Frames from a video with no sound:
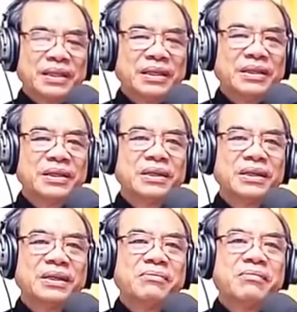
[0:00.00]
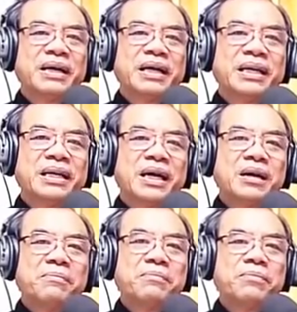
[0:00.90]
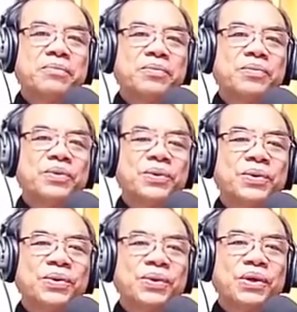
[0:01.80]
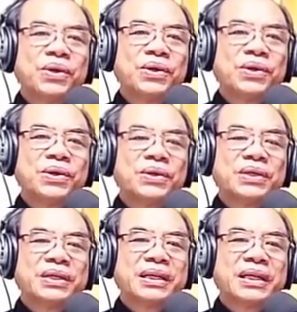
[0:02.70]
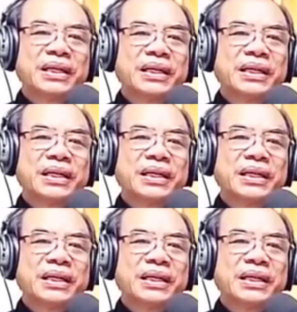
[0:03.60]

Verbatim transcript: tình thương mến ấp u con